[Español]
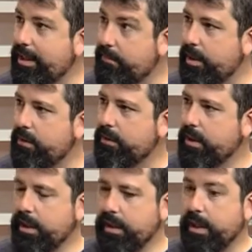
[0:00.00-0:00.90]
es menor.
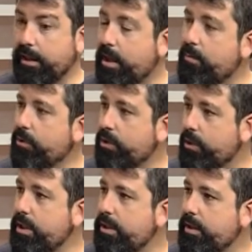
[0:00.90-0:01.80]
Ese es el
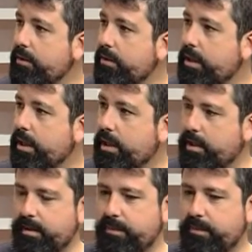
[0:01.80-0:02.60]
mundo indie, ¿no? Es que